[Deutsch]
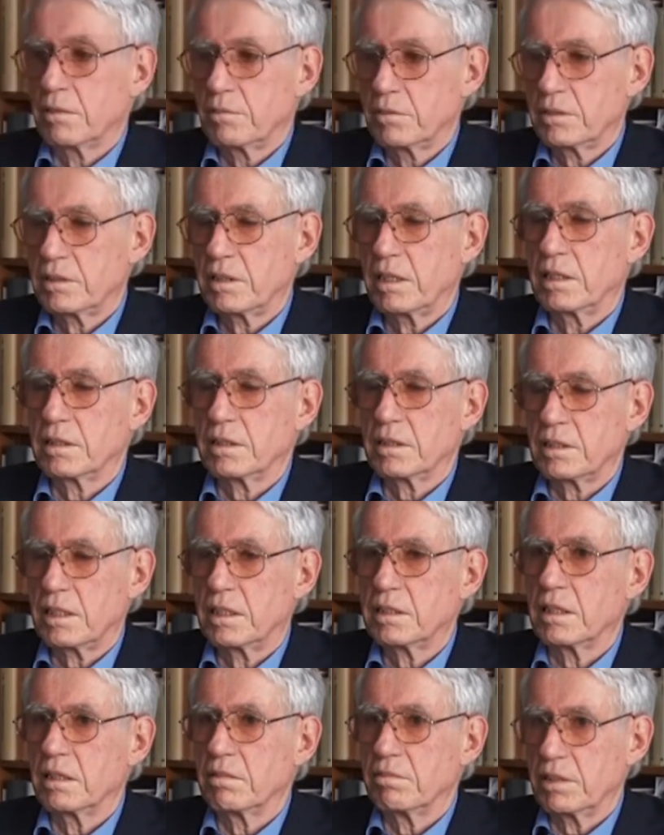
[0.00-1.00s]
gibt es sehr
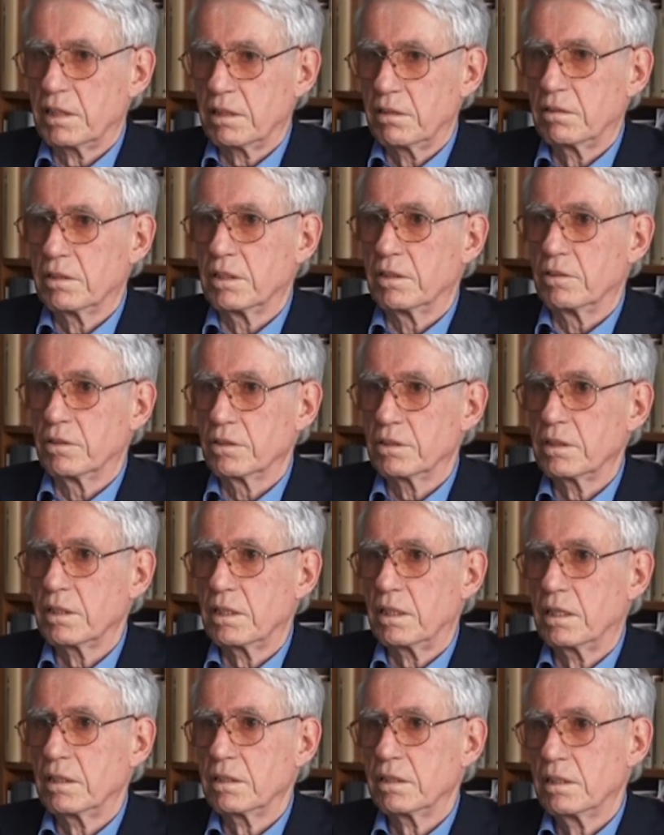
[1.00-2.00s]
interessante Entwicklungen in
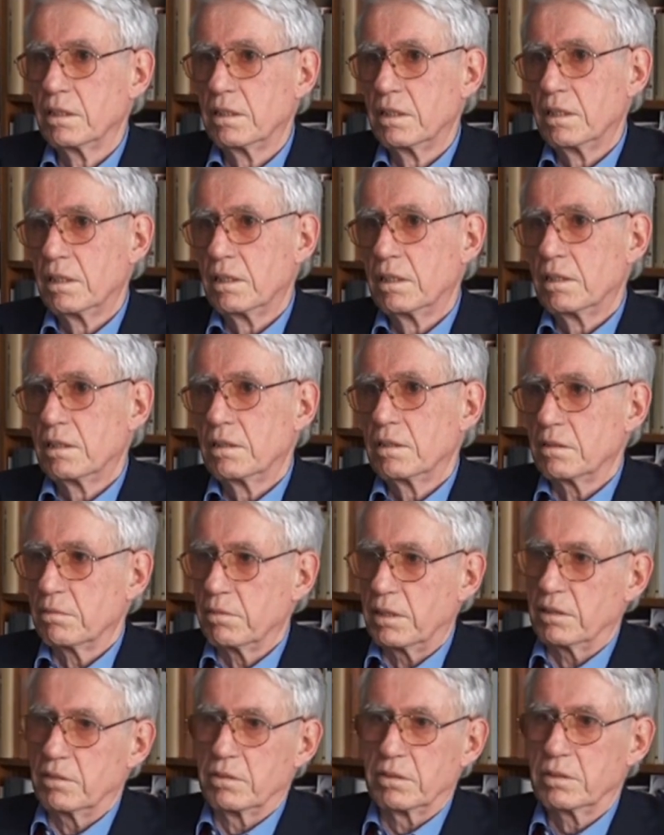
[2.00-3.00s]
Österreich. Ich
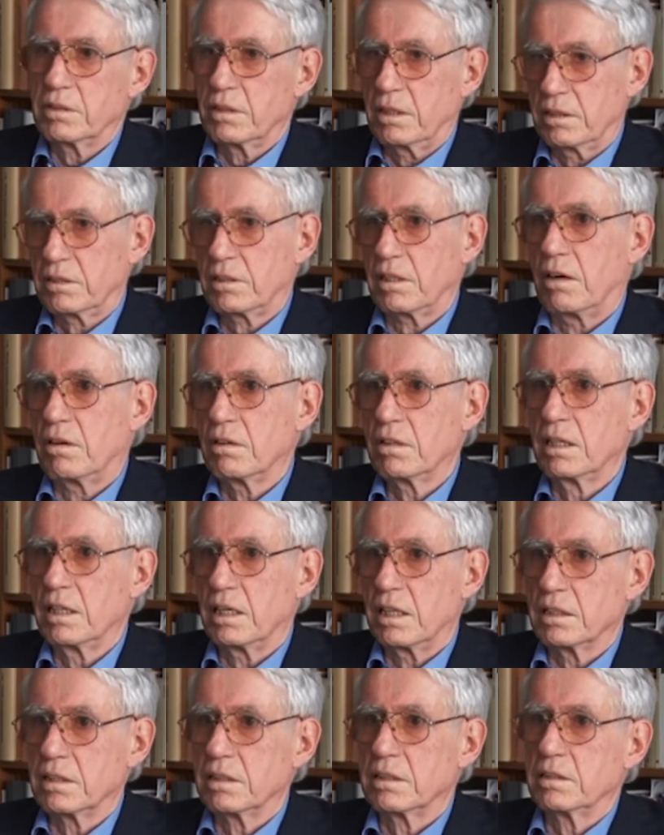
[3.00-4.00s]
meine, Österreich ist ja auch ein
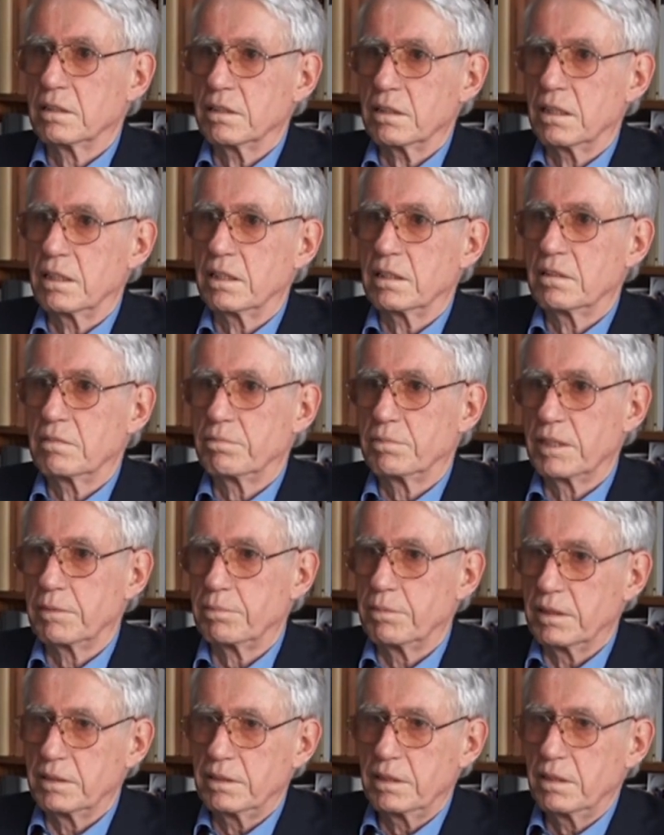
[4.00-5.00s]
Land relativ
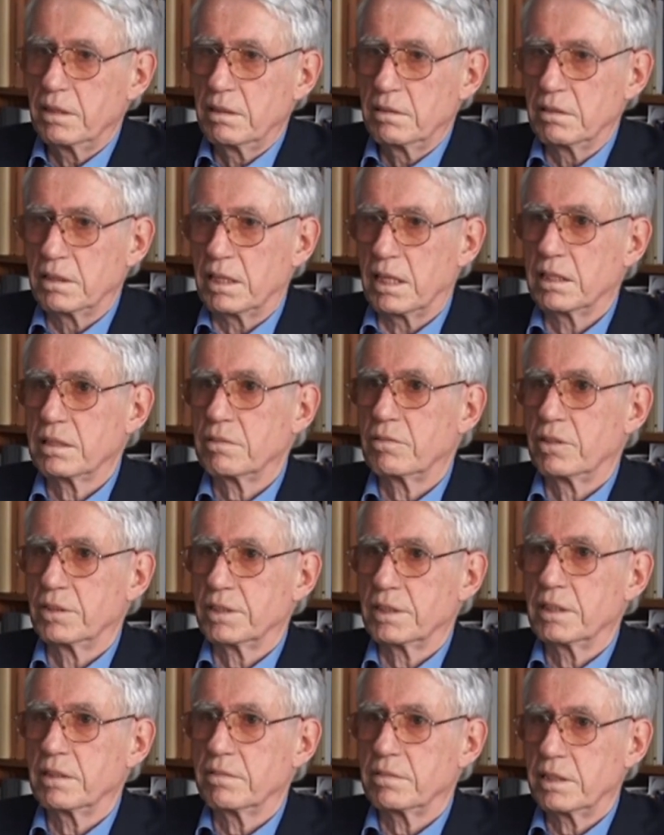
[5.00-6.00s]
dicht besiedelt und alles
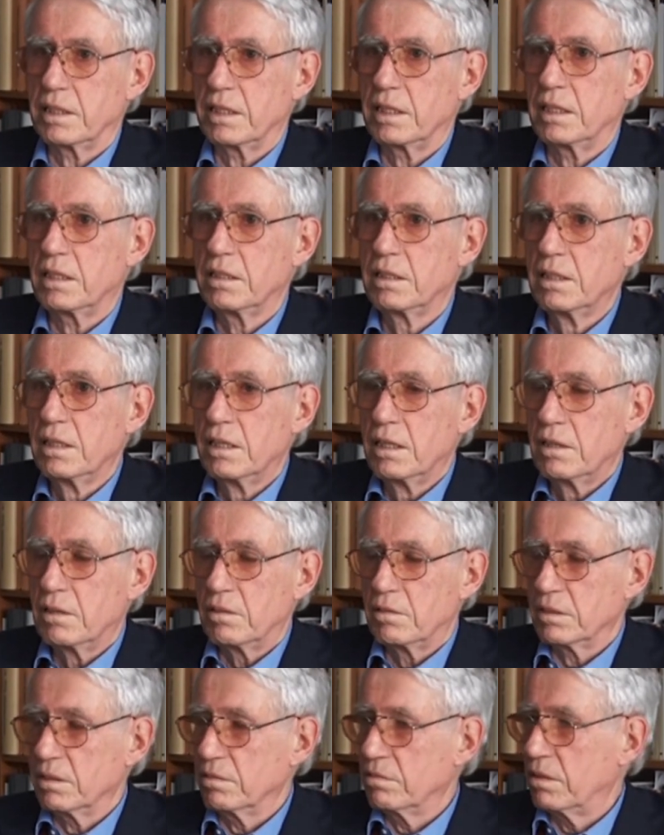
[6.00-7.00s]
wohnt in Täler.
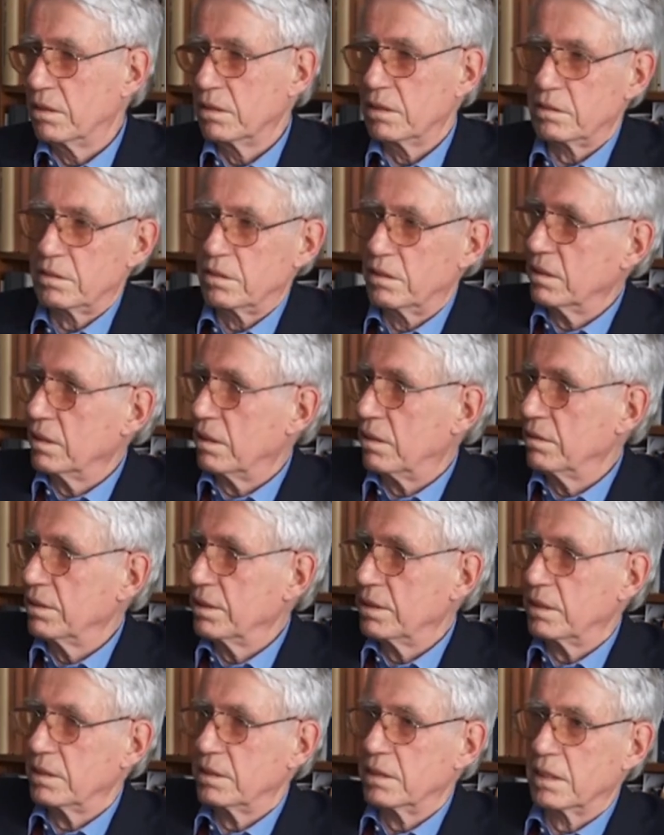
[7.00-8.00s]
Und die wollen natürlich auch
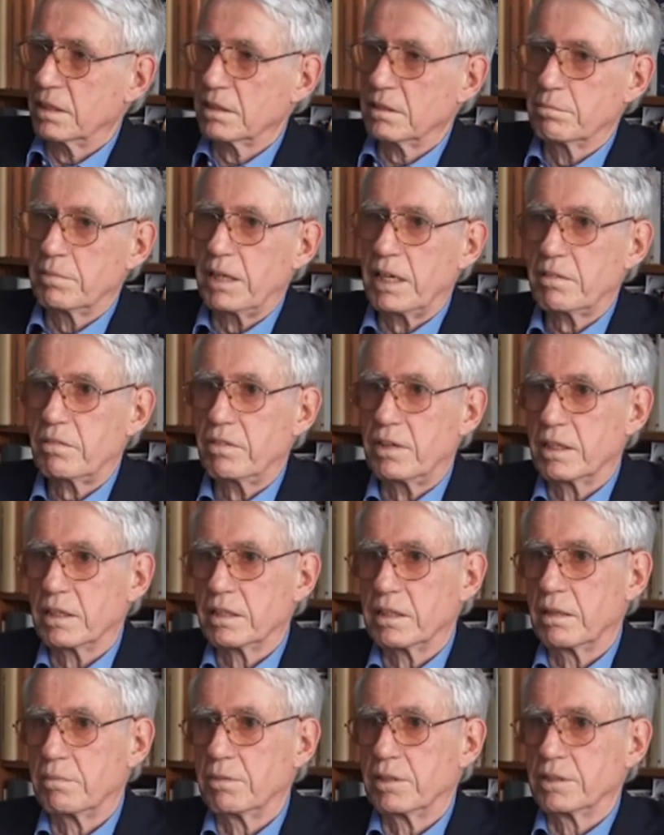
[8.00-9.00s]
nicht, dass die ganzen
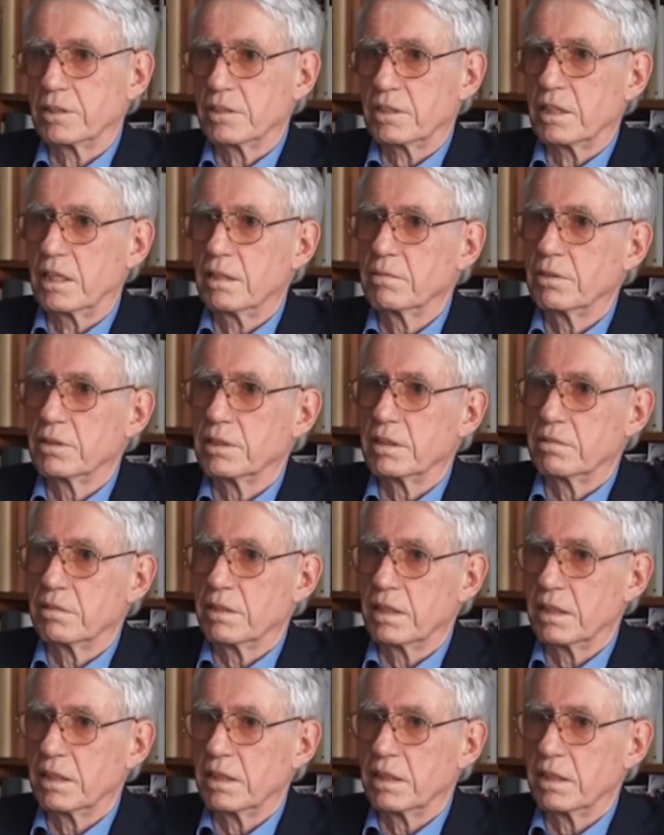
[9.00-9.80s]
Bergflanken da plötzlich Steinbrüche